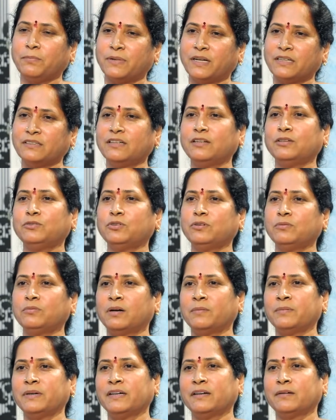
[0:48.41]
ప్రజలతో
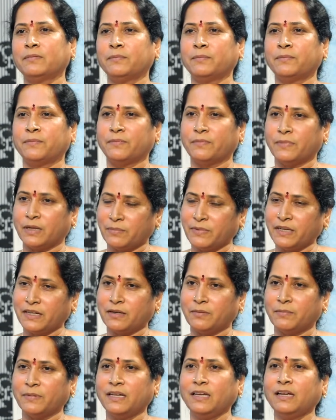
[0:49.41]
మమేకం
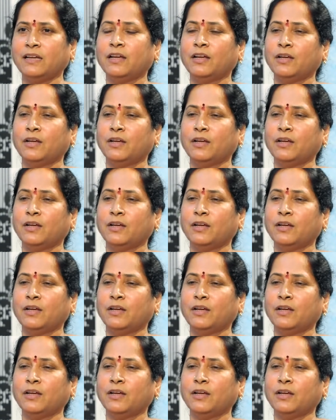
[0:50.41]
మమేకమై